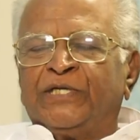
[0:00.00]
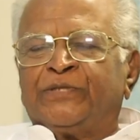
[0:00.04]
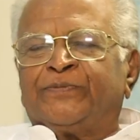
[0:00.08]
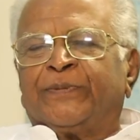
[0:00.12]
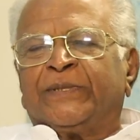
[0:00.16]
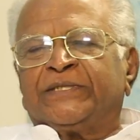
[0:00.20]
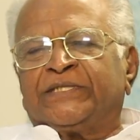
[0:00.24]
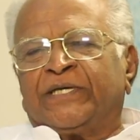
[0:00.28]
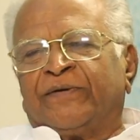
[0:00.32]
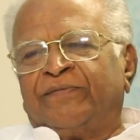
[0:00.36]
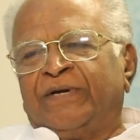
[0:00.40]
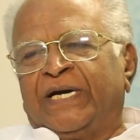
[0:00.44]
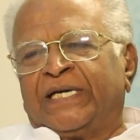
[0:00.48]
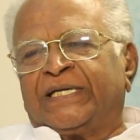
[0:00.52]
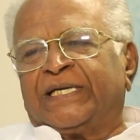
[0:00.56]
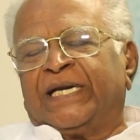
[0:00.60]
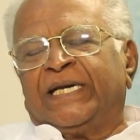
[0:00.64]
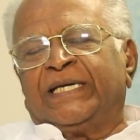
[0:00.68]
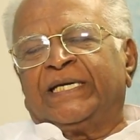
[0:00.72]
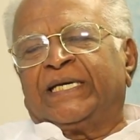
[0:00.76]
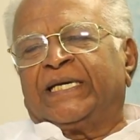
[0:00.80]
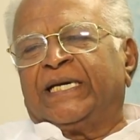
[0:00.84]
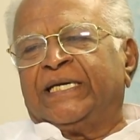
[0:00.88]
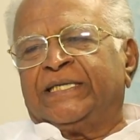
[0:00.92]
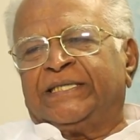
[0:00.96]
ప్రిన్సిపల్స్ ఆఫ్
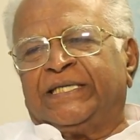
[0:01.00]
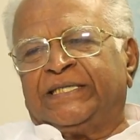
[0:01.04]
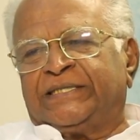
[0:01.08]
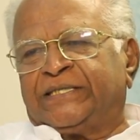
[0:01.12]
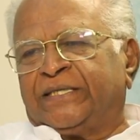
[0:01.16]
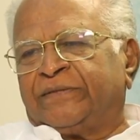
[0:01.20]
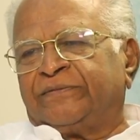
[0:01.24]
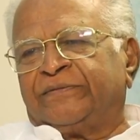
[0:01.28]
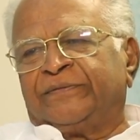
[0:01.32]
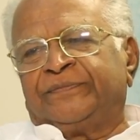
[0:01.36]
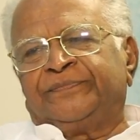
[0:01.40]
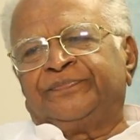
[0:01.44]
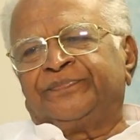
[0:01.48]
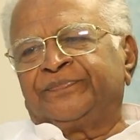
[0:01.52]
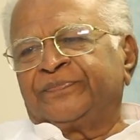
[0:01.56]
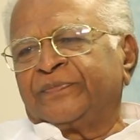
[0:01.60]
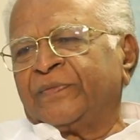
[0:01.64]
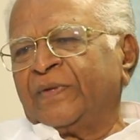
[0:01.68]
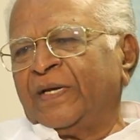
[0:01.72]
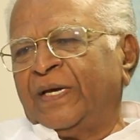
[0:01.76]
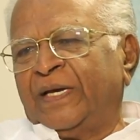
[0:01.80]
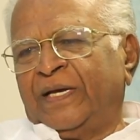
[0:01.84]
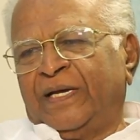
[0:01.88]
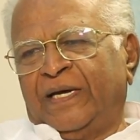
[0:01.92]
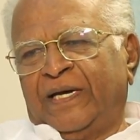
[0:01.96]
లిటరీ క్రిటిసిజం
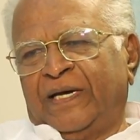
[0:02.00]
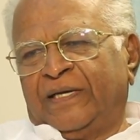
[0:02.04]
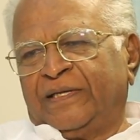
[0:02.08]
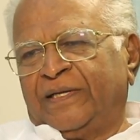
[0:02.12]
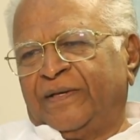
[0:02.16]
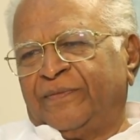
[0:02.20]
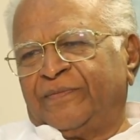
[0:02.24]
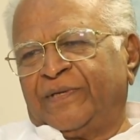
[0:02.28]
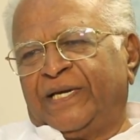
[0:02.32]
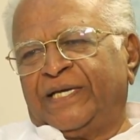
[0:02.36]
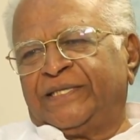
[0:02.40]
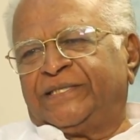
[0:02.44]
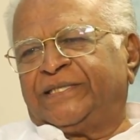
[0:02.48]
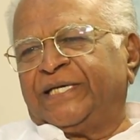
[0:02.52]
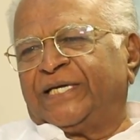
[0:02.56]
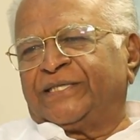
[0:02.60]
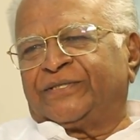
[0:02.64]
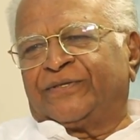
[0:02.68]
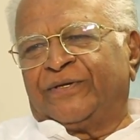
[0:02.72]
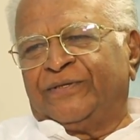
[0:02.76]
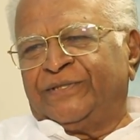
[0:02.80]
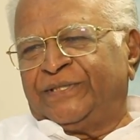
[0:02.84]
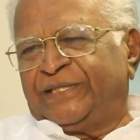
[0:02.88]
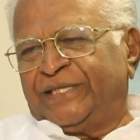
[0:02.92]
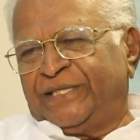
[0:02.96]

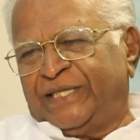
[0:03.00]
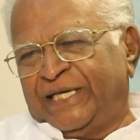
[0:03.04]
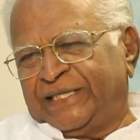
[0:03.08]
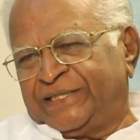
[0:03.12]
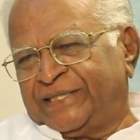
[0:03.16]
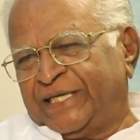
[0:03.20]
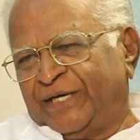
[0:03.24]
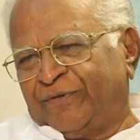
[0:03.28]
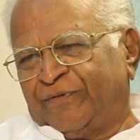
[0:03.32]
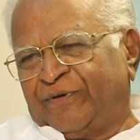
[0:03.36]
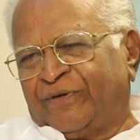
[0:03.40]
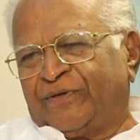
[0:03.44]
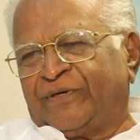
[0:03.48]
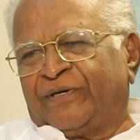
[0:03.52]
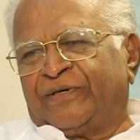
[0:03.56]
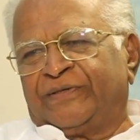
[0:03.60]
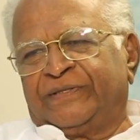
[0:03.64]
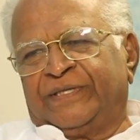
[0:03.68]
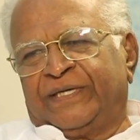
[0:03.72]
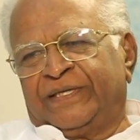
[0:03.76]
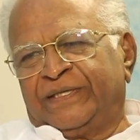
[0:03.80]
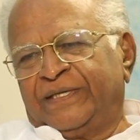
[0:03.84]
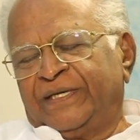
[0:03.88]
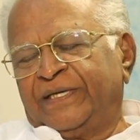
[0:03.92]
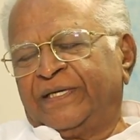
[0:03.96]
రీచర్స్ నుంచి తెచ్చినవో
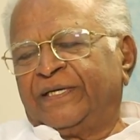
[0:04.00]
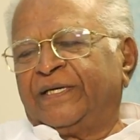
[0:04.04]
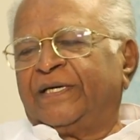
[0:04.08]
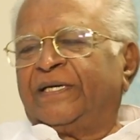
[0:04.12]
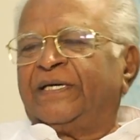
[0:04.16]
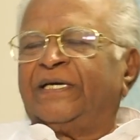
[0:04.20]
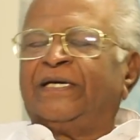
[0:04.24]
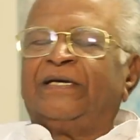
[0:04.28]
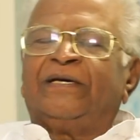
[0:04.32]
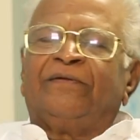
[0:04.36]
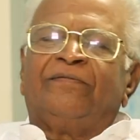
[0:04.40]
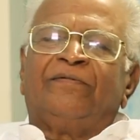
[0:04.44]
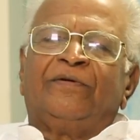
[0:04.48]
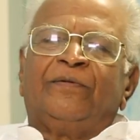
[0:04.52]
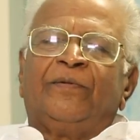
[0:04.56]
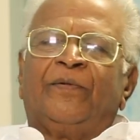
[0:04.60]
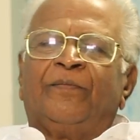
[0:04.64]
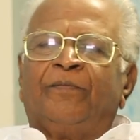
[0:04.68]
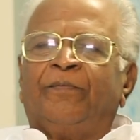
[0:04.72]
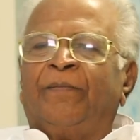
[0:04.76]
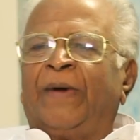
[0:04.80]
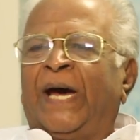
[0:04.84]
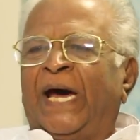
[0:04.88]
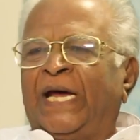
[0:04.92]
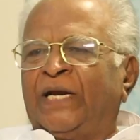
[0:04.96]
ఇవి
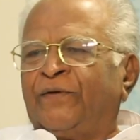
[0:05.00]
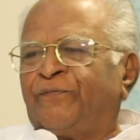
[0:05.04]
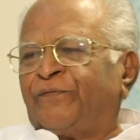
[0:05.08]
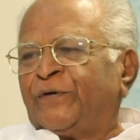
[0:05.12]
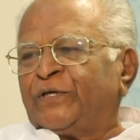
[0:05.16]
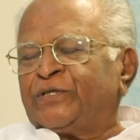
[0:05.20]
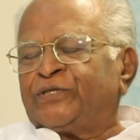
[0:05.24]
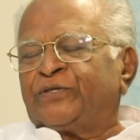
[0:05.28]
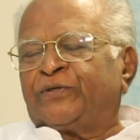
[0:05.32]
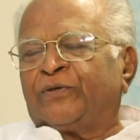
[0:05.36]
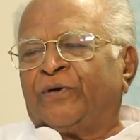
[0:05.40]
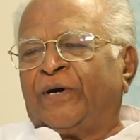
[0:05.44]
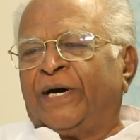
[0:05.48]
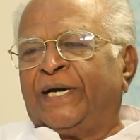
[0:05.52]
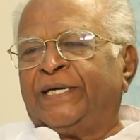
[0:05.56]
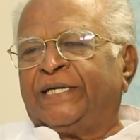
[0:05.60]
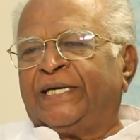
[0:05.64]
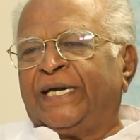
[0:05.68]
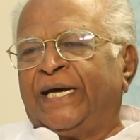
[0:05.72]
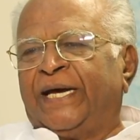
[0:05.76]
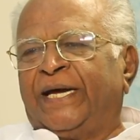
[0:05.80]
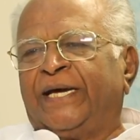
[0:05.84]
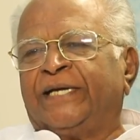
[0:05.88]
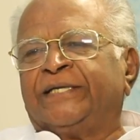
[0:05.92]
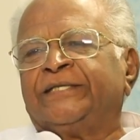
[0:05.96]
మేనిఫెస్టో
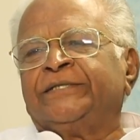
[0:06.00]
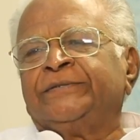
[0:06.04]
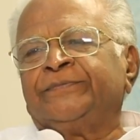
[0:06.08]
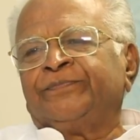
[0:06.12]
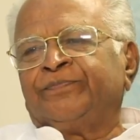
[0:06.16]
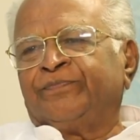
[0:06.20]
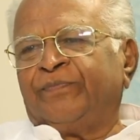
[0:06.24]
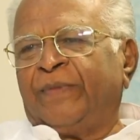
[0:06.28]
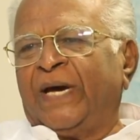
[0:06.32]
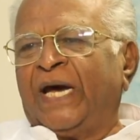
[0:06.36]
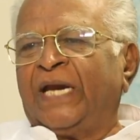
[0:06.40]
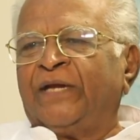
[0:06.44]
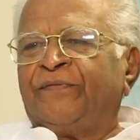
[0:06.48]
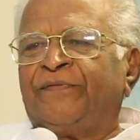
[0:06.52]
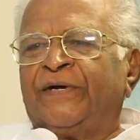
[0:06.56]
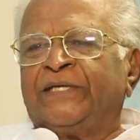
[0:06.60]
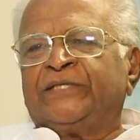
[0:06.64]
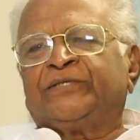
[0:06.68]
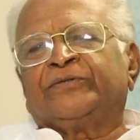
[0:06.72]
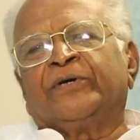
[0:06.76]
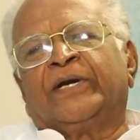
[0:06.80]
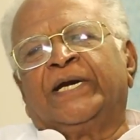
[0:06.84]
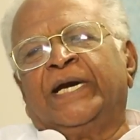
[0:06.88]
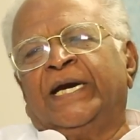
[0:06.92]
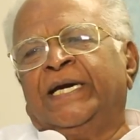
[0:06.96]
అంటే
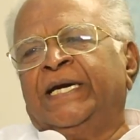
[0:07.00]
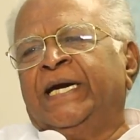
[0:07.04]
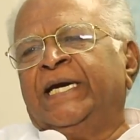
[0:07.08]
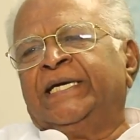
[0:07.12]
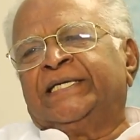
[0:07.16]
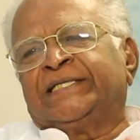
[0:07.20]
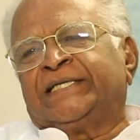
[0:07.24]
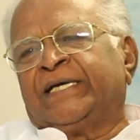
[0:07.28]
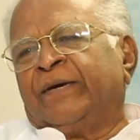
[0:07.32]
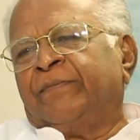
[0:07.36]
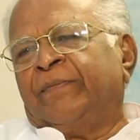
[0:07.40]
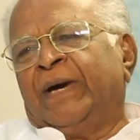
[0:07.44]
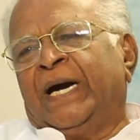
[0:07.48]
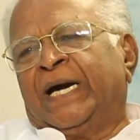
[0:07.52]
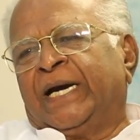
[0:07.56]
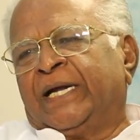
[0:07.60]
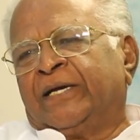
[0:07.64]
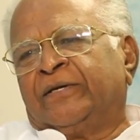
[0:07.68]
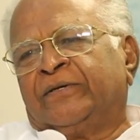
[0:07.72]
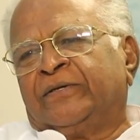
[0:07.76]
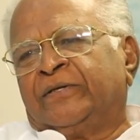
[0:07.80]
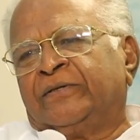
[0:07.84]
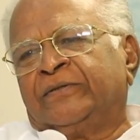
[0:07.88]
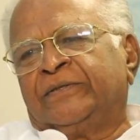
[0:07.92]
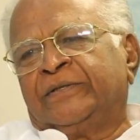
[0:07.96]
మేనిఫెస్టో రెండింటి
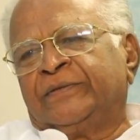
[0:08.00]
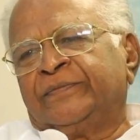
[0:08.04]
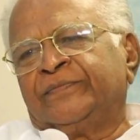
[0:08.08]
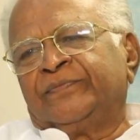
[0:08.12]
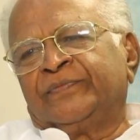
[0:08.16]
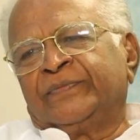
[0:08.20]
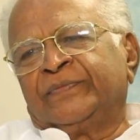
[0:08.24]
సమ్మేళనం